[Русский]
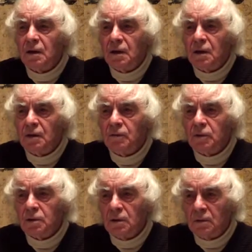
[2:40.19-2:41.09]
И
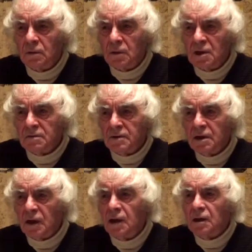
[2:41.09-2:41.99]
вот э, у нас
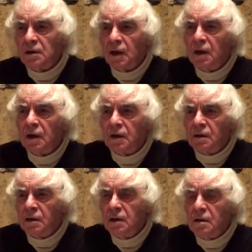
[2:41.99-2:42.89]
возникала такая
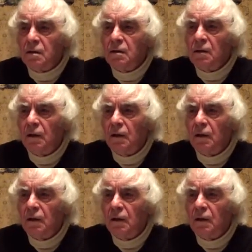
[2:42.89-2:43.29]
идея –